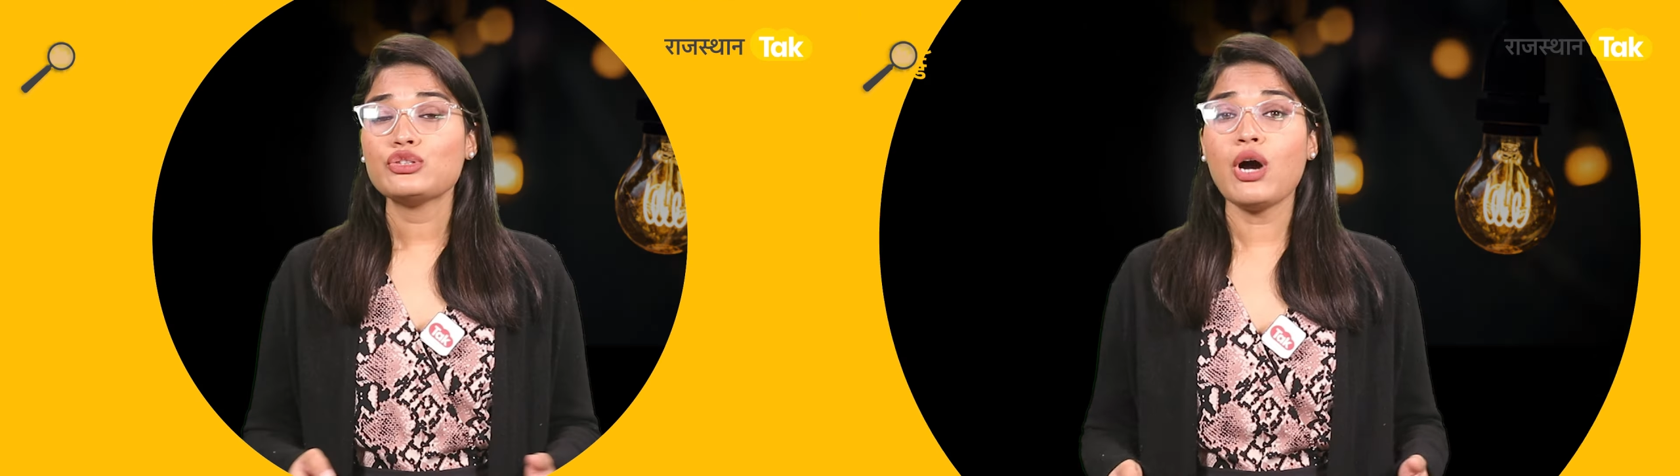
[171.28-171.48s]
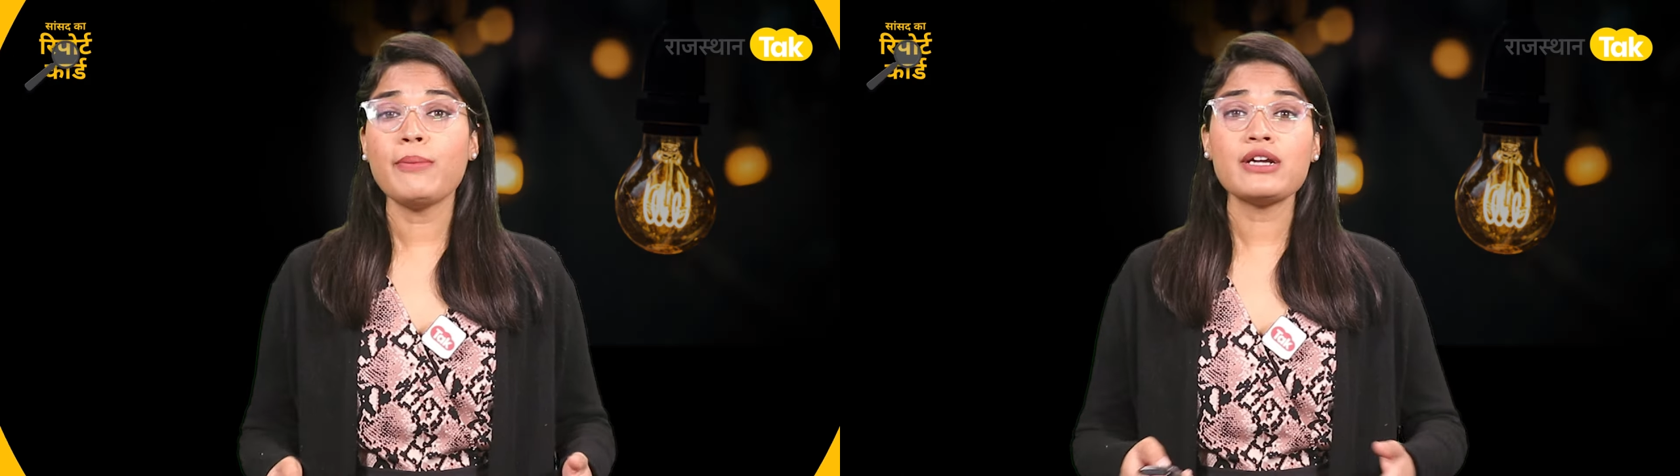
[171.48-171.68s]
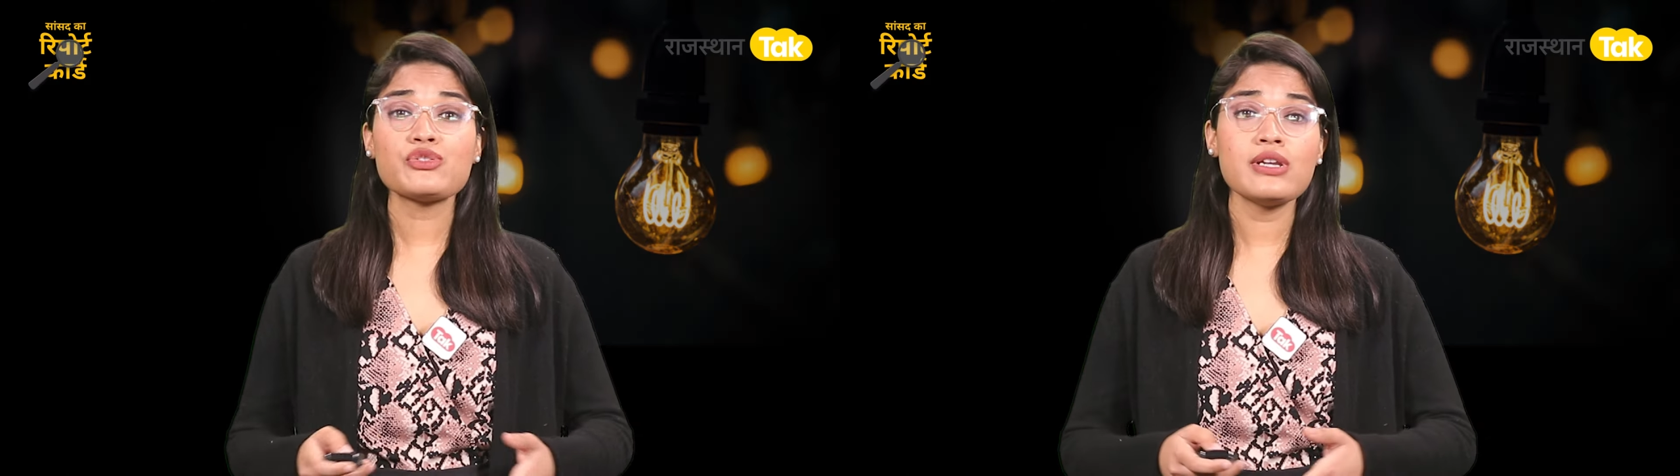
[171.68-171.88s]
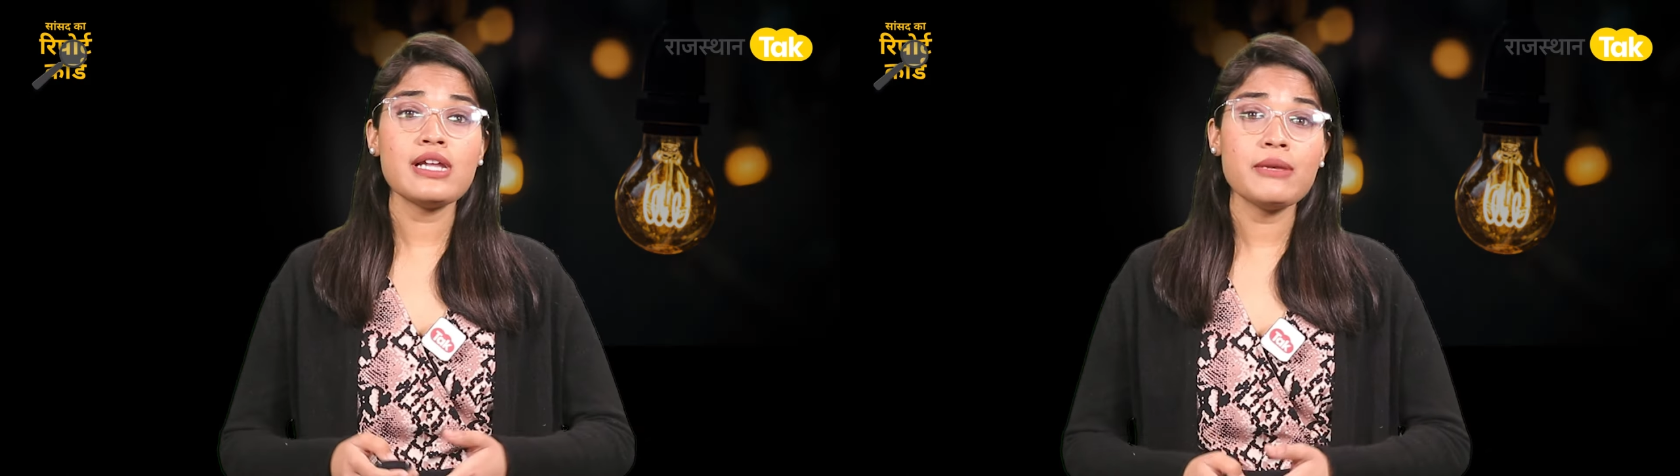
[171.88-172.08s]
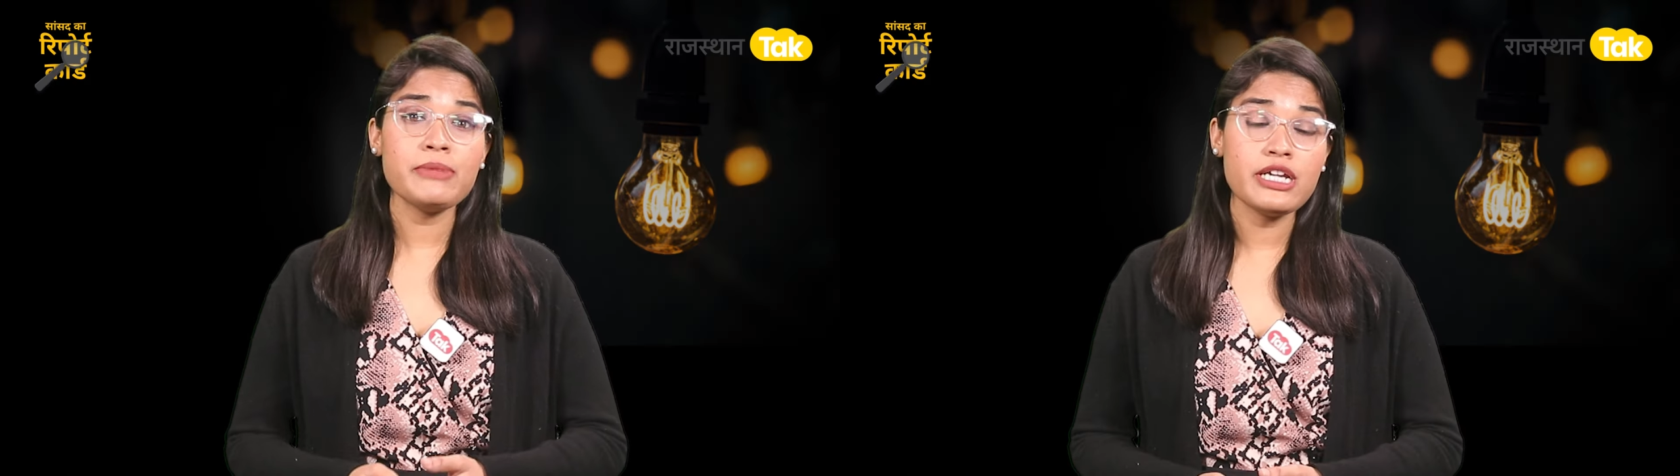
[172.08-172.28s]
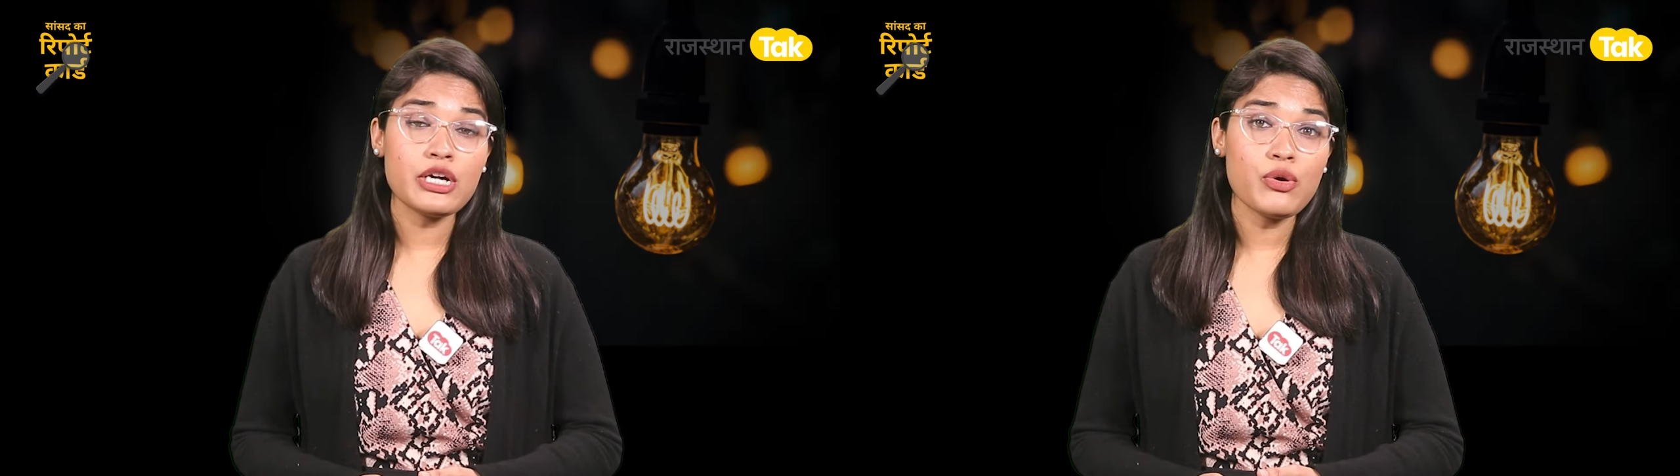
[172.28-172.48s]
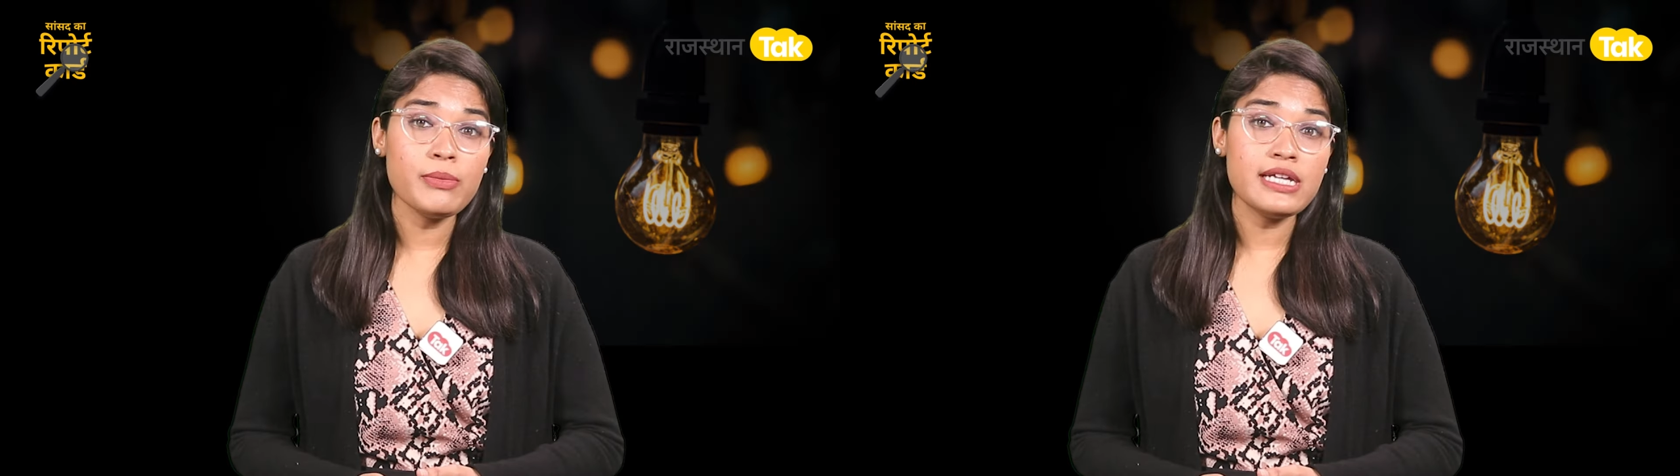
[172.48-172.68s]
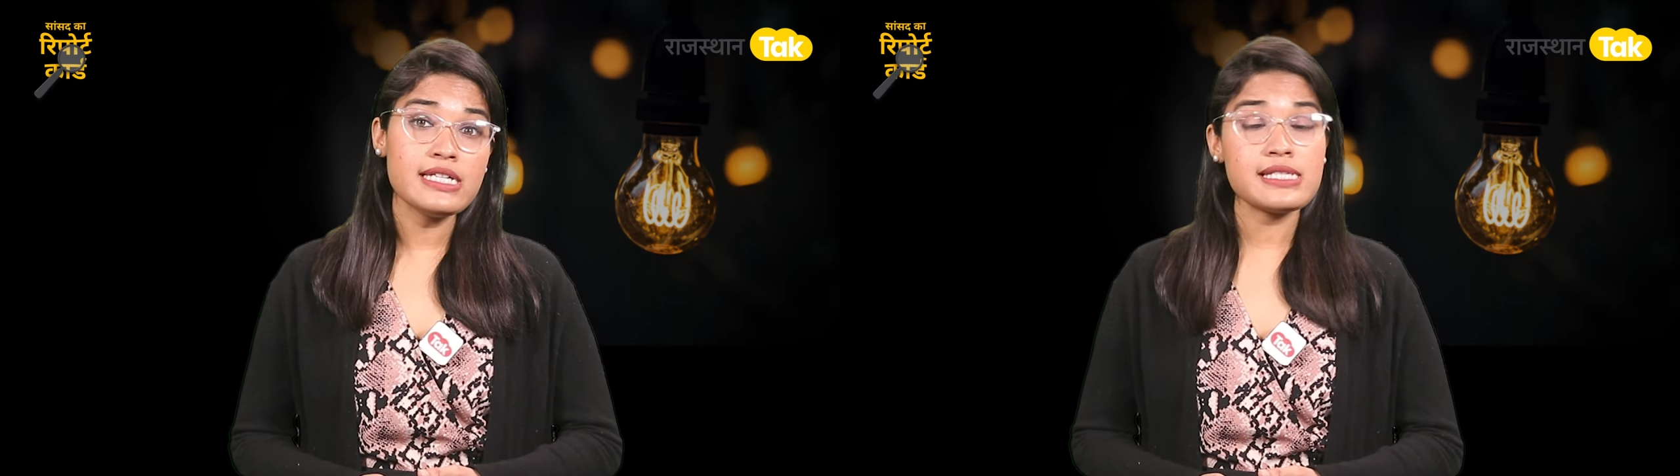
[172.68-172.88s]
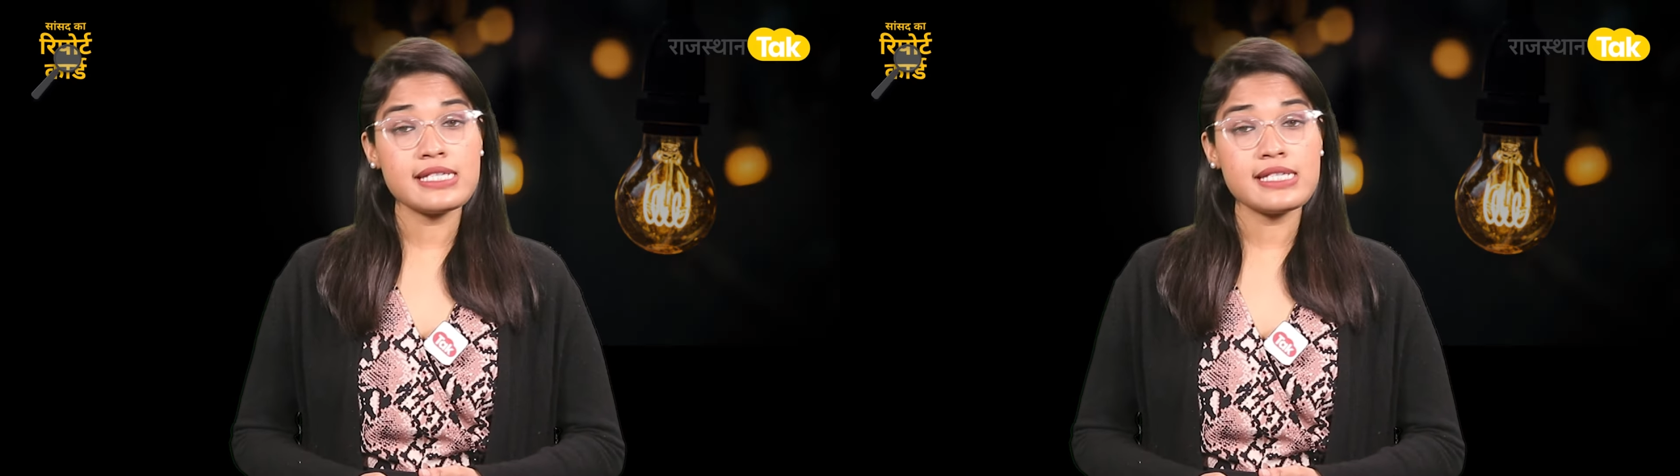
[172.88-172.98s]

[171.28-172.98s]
तो अब अर्जुन लाल मीना को मिली